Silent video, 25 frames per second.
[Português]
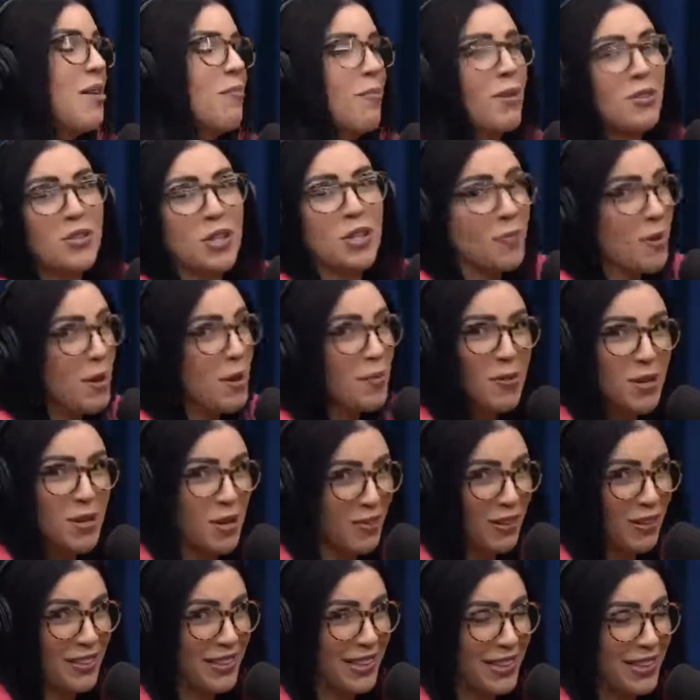Mas eu também não
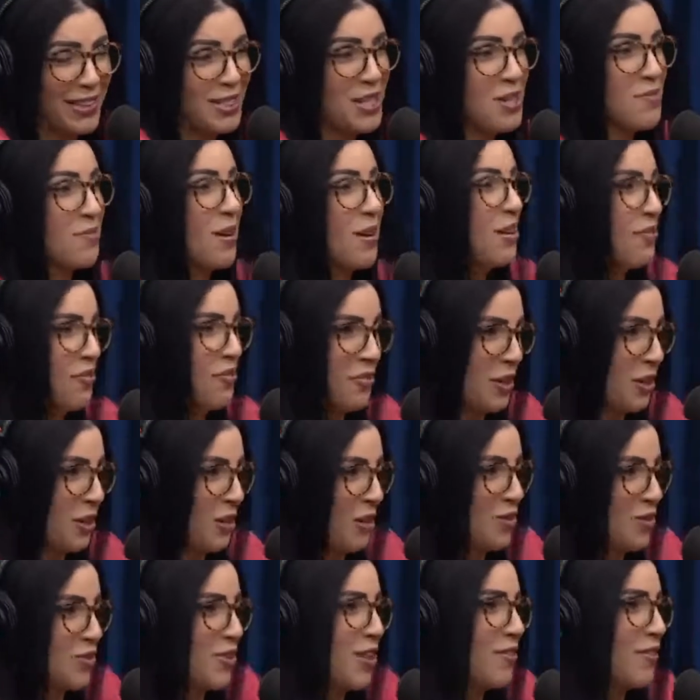podia votar na Dilma. Enfim,
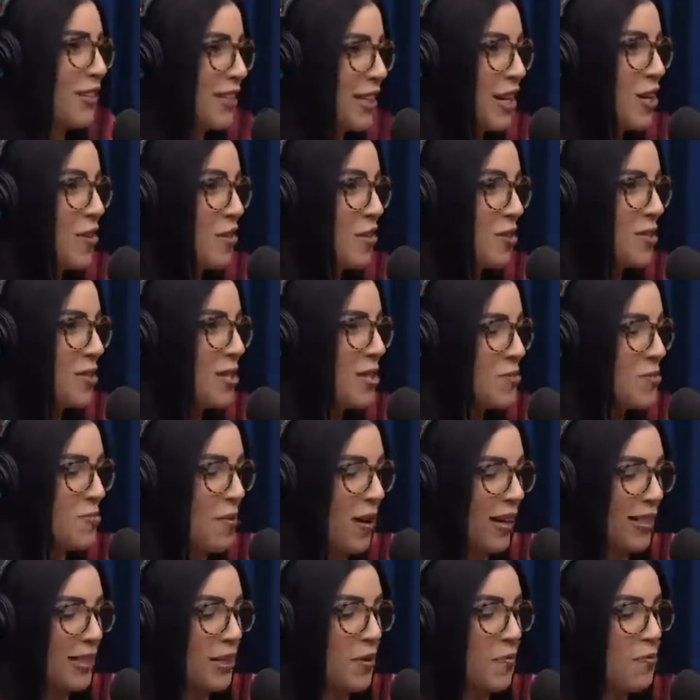eu estava entre a cruz e a
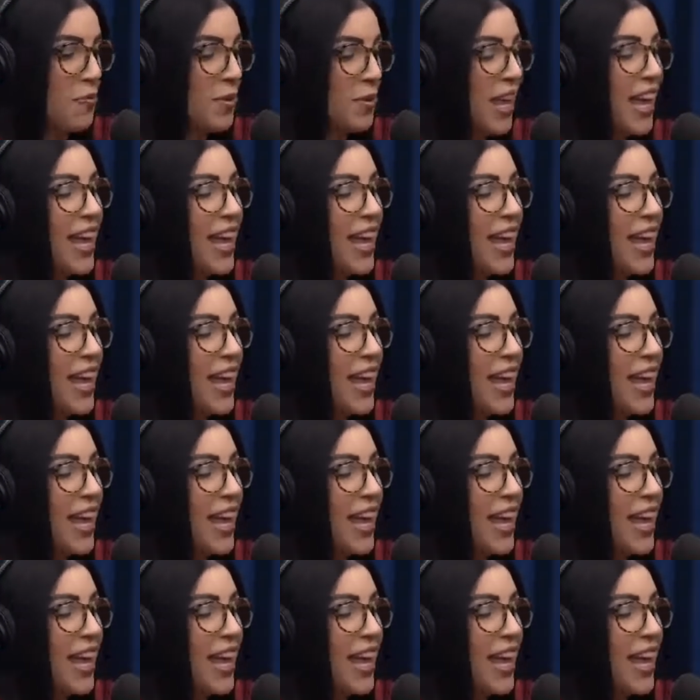espada.